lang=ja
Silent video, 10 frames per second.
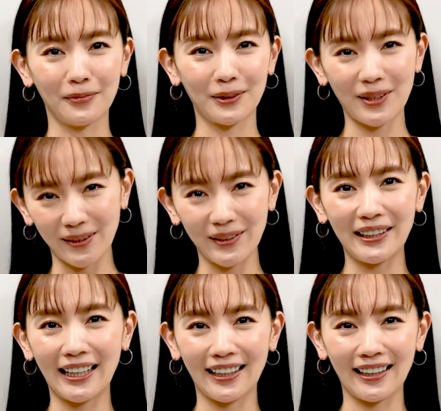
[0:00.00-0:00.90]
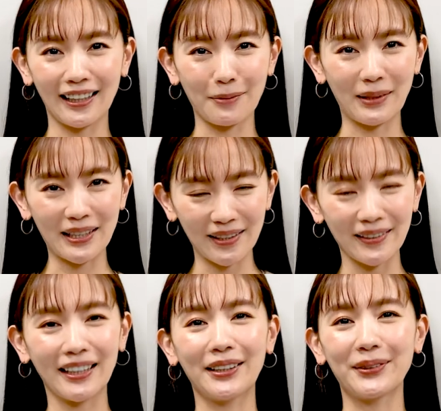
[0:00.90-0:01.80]
ものすごい展開が待
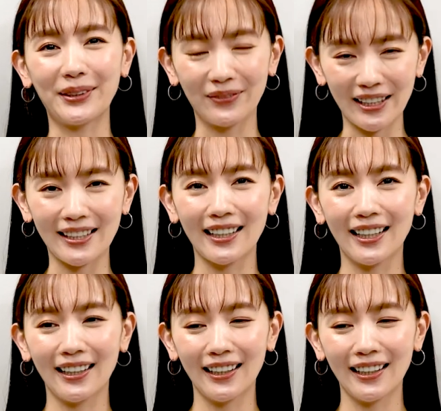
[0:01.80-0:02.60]
ち受けております、